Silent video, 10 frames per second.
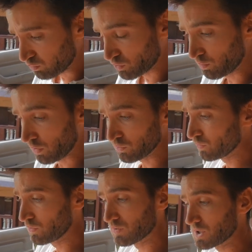je, prends
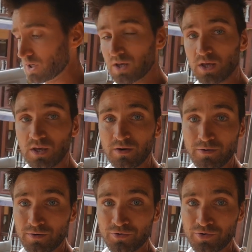tout ce que j'ai et
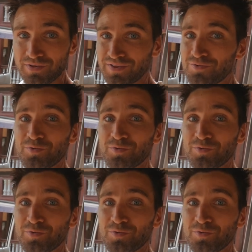j'essaye